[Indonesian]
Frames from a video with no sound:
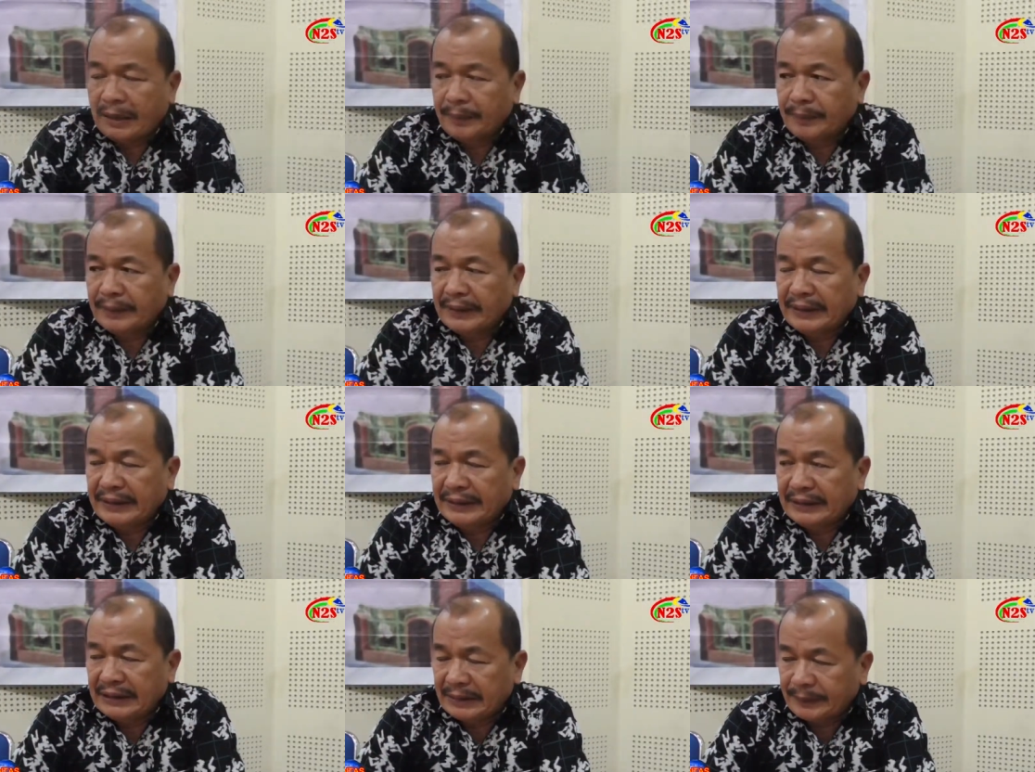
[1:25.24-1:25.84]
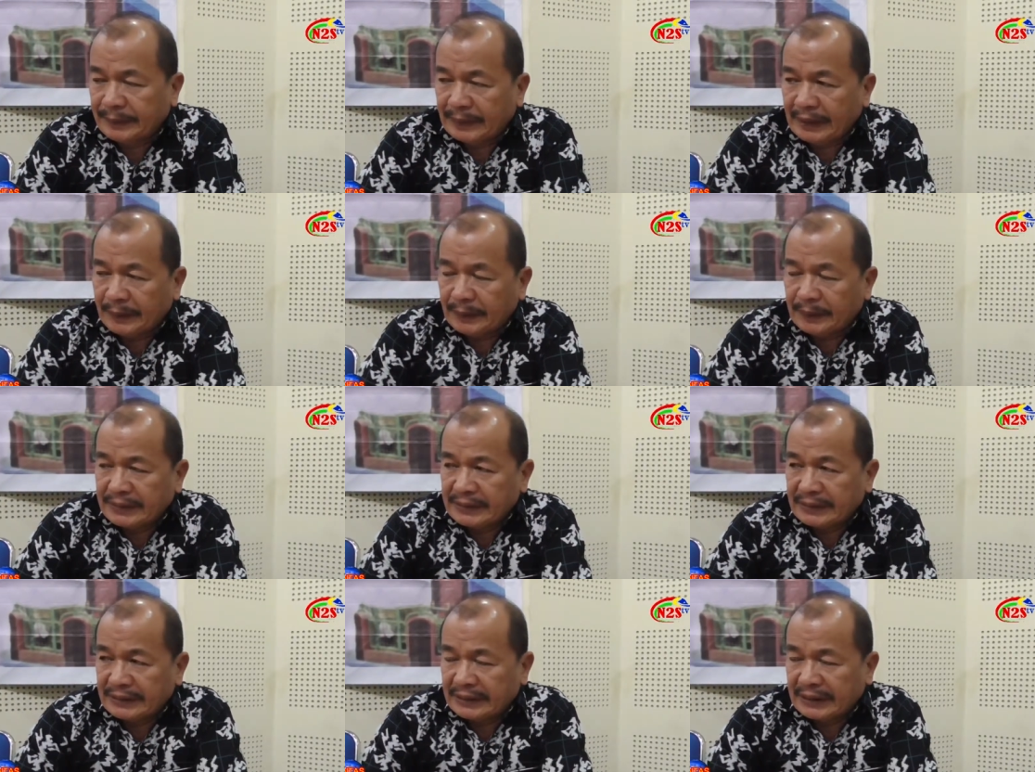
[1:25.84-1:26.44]
Otanigo
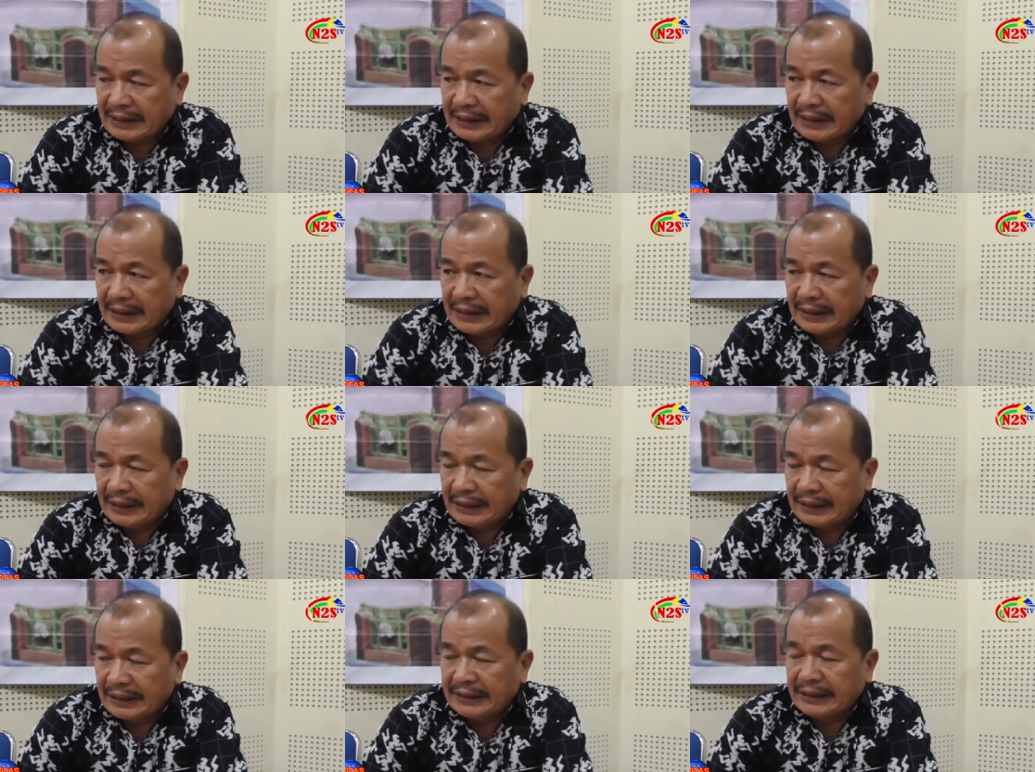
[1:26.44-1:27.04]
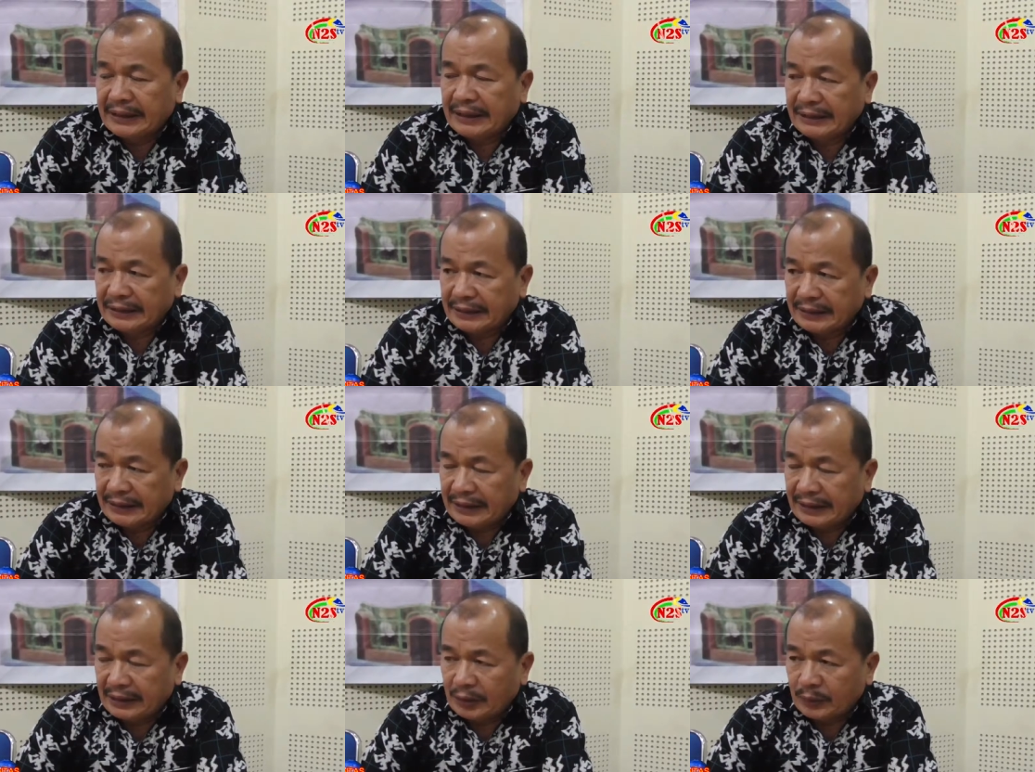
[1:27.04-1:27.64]
juga berharap semoga duta